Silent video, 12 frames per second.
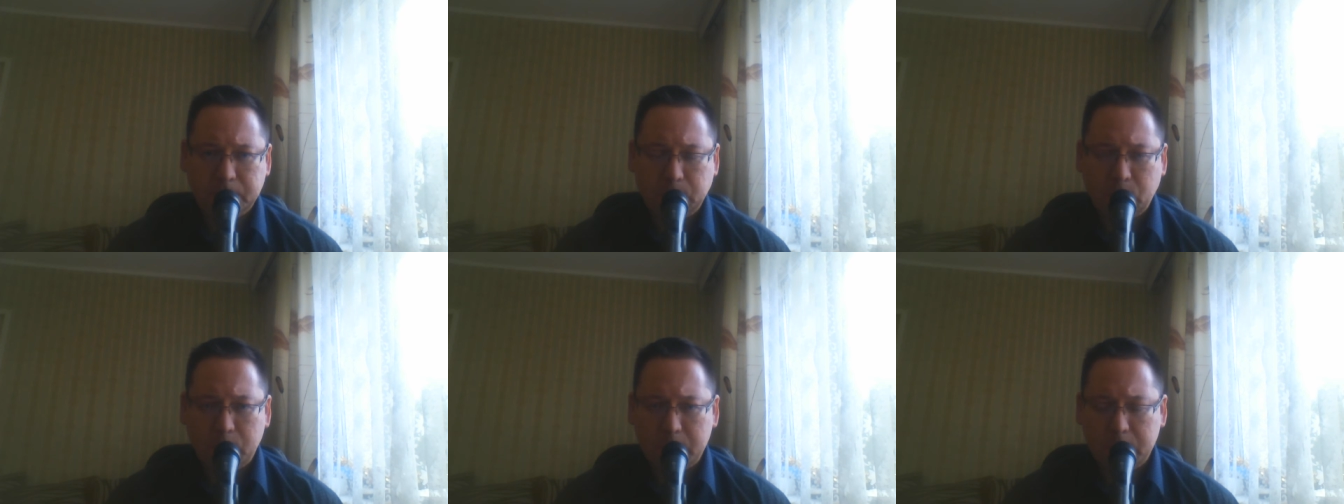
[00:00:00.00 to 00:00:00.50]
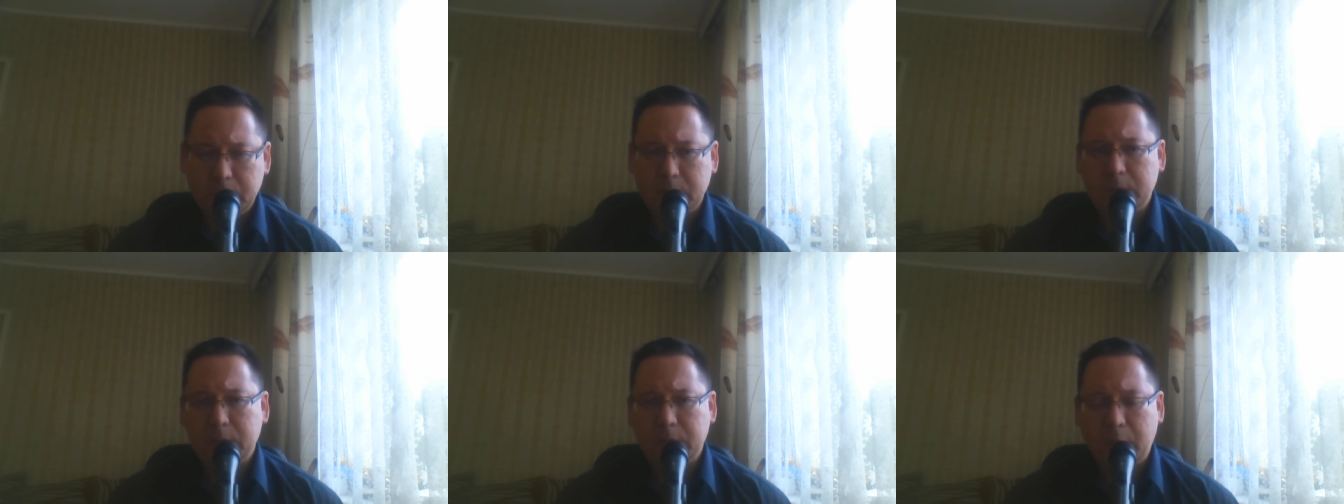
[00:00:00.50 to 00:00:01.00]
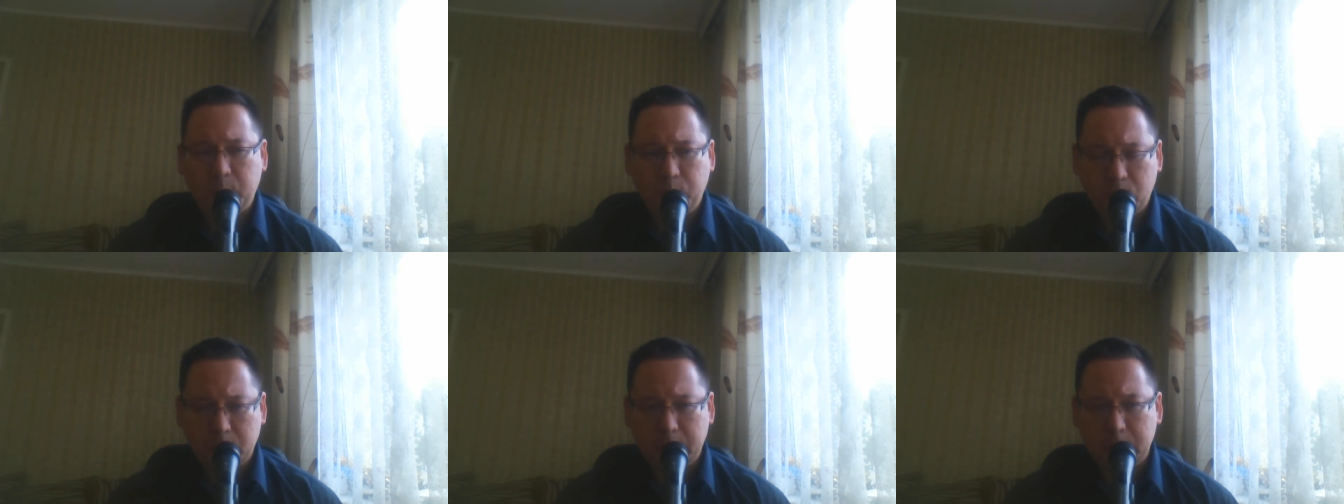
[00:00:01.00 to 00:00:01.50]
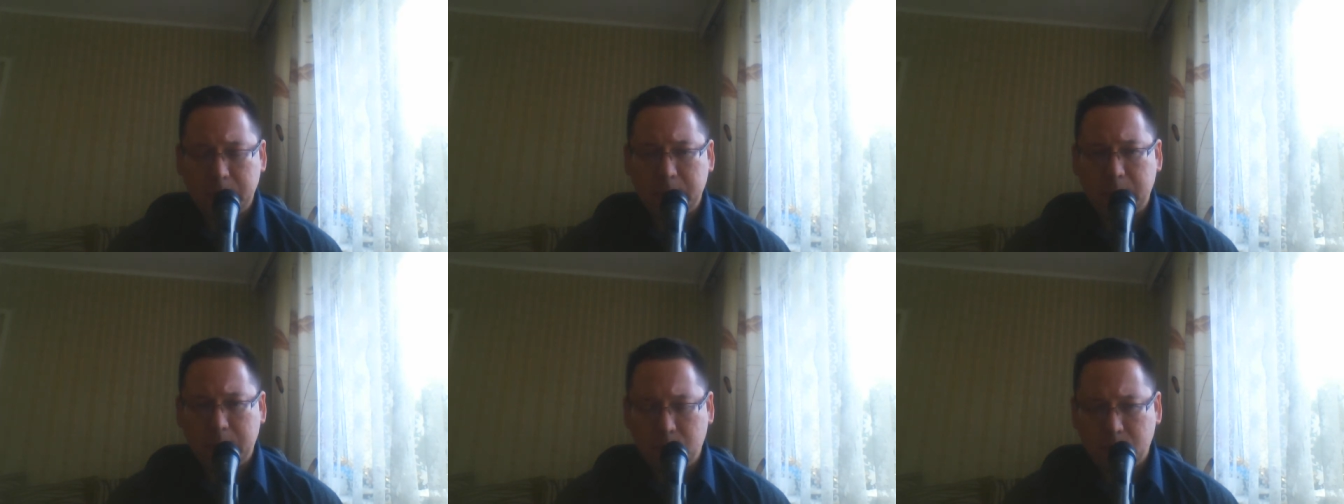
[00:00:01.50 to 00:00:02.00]
То есть опора
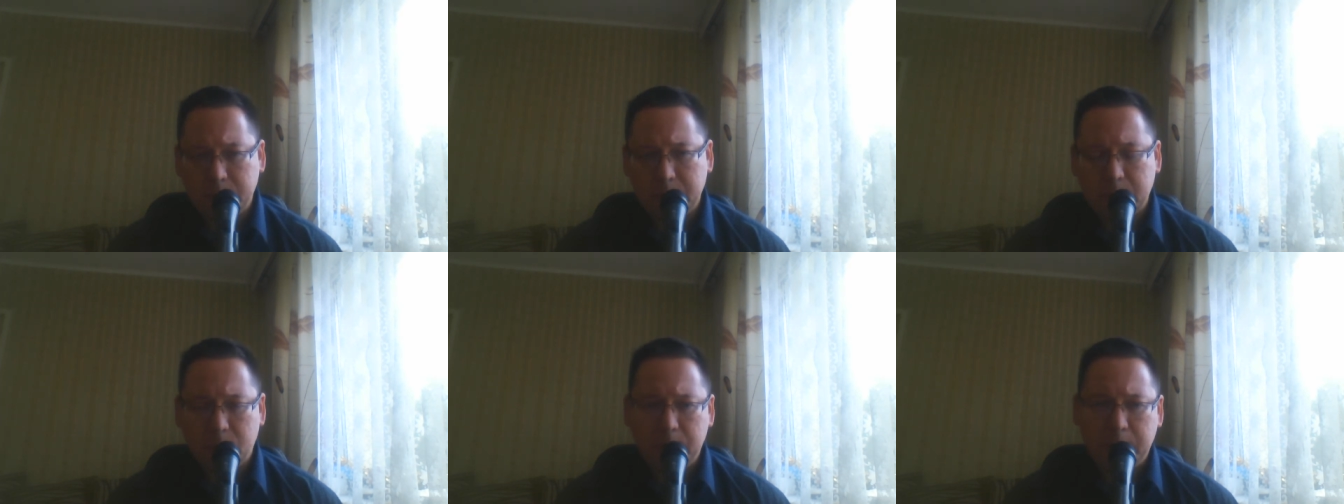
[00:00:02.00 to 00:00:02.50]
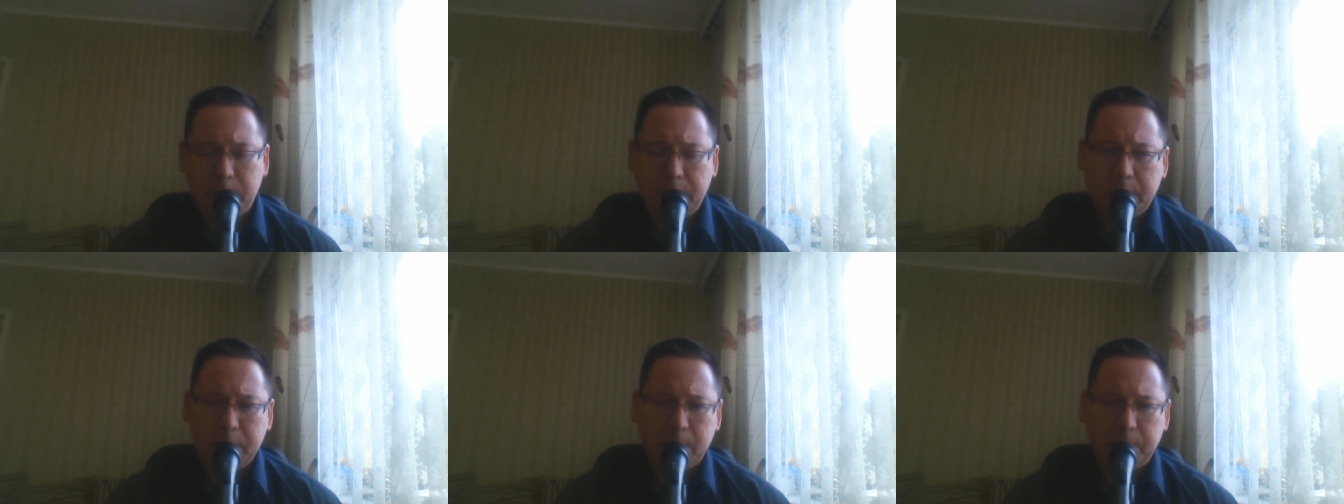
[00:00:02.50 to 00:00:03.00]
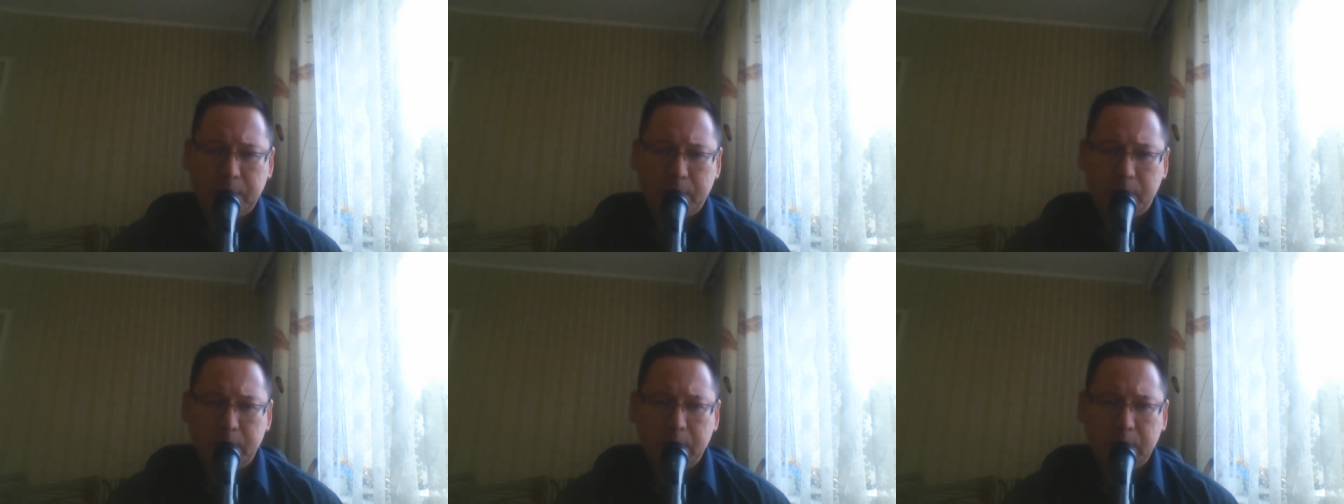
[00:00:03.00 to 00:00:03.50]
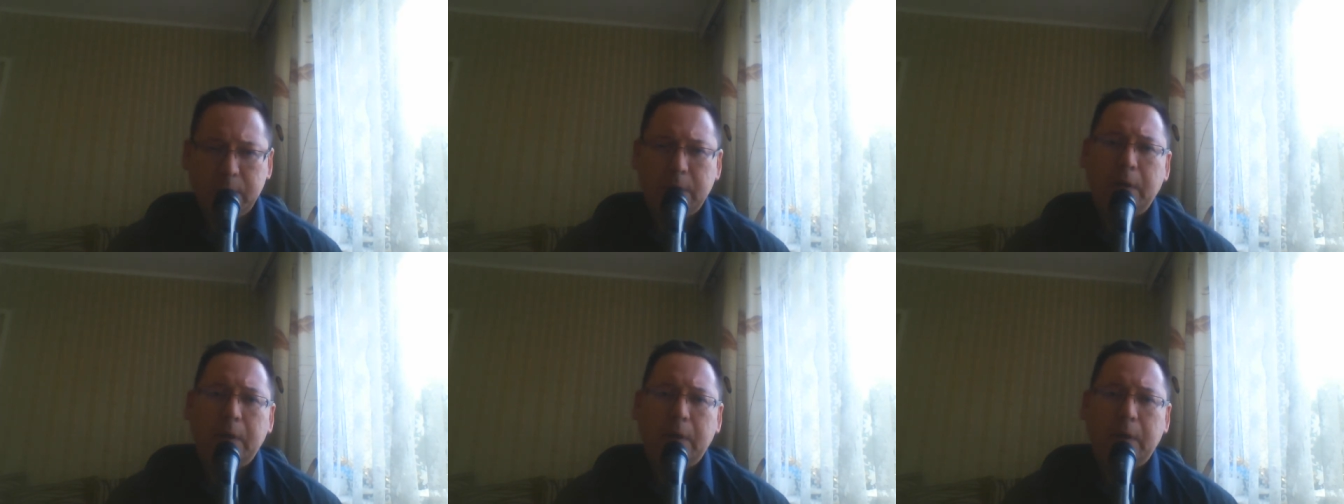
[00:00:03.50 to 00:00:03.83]
на эмоции очень часто приводит,